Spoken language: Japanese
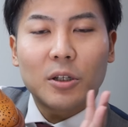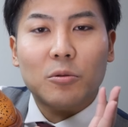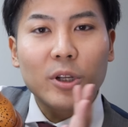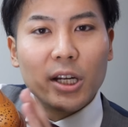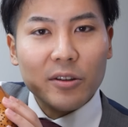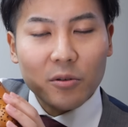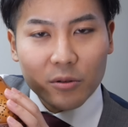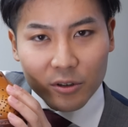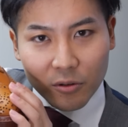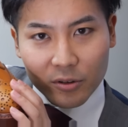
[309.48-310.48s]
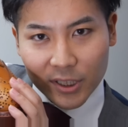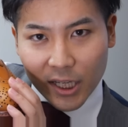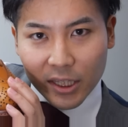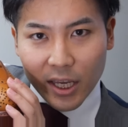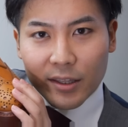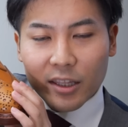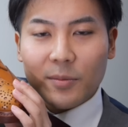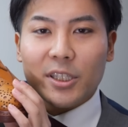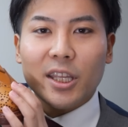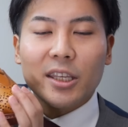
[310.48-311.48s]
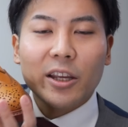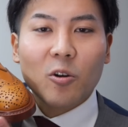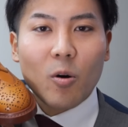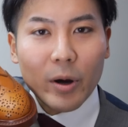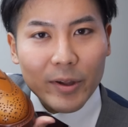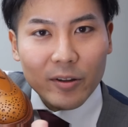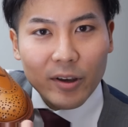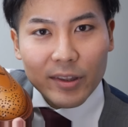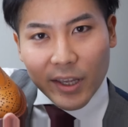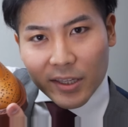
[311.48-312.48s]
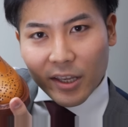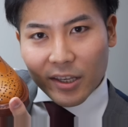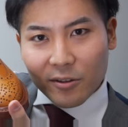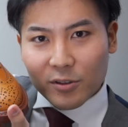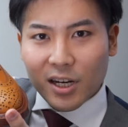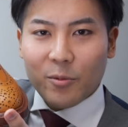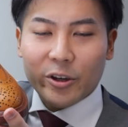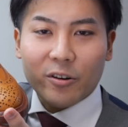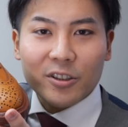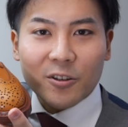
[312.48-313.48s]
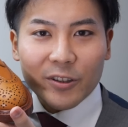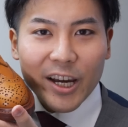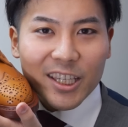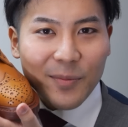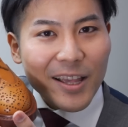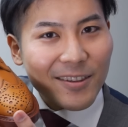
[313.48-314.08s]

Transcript: ちらのトリッカーズの靴を使って説明していきたいと思いますので、ぜひぜひそちらもよろしくお願いしま